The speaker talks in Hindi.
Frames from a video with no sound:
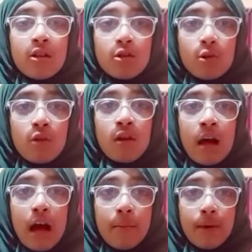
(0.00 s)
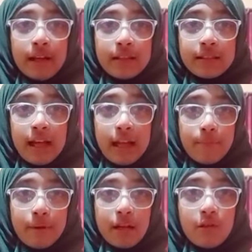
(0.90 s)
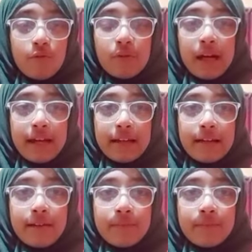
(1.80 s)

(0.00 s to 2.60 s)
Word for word: तो हमारे चेहरे पर नूर आएगा